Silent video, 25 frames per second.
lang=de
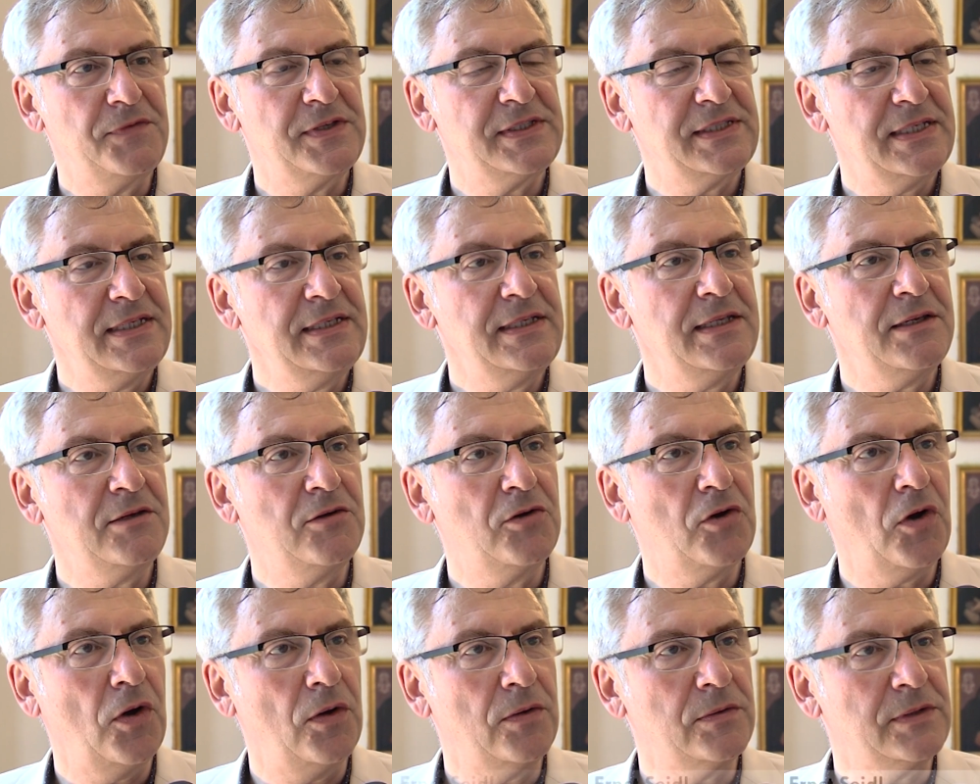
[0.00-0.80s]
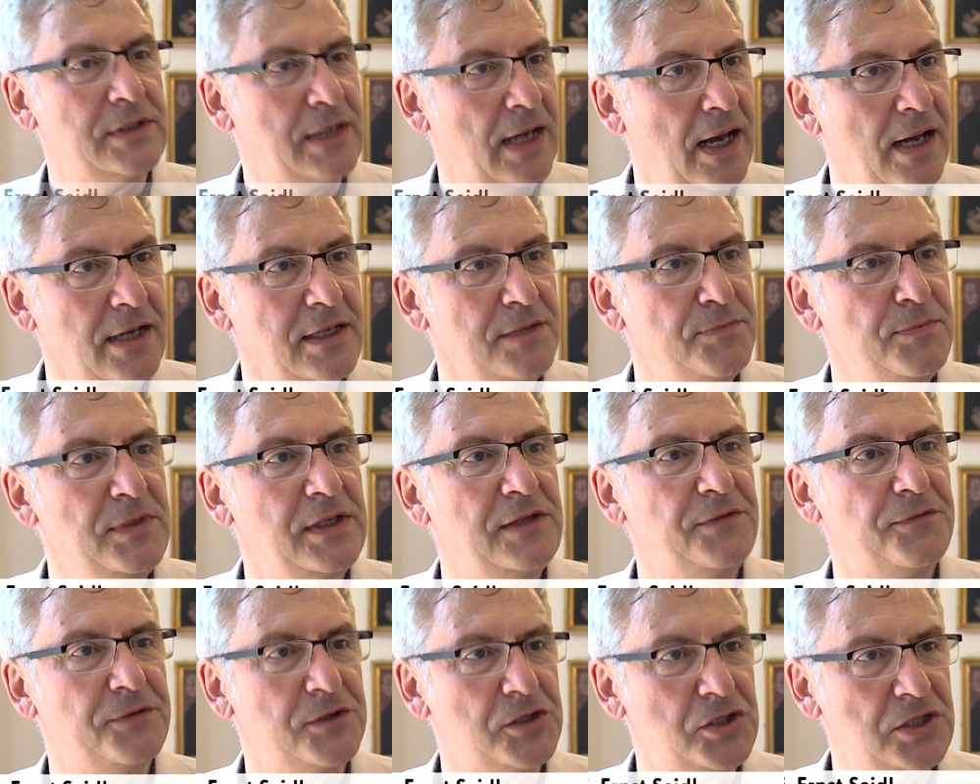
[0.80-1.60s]
wir sind in Kontakt
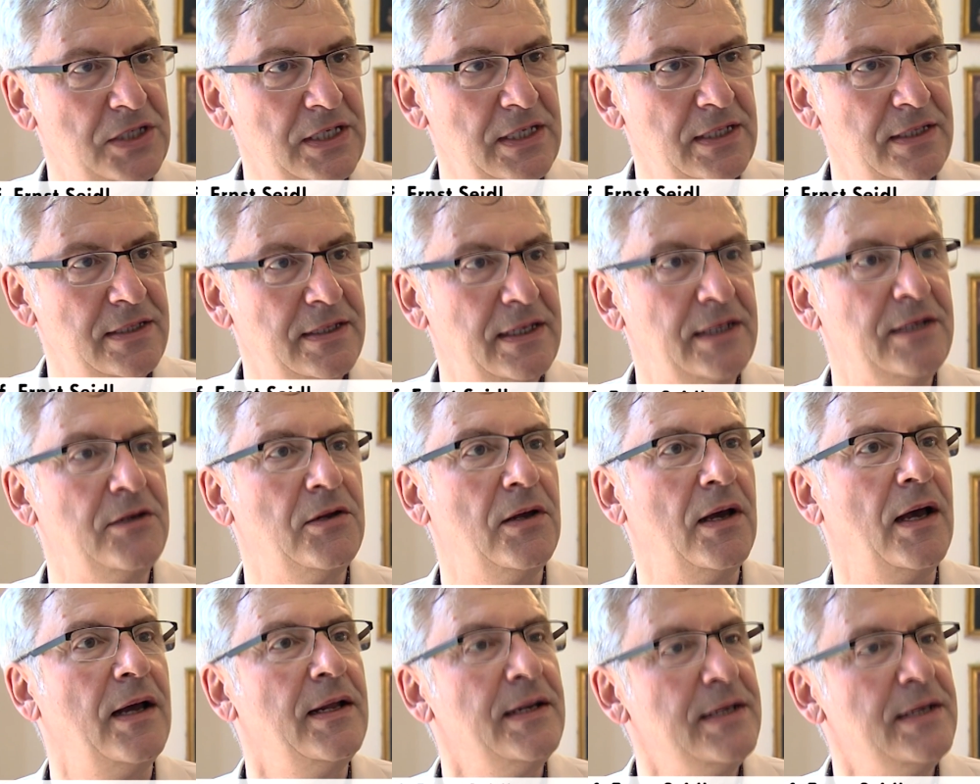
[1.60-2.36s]
mit verschiedenen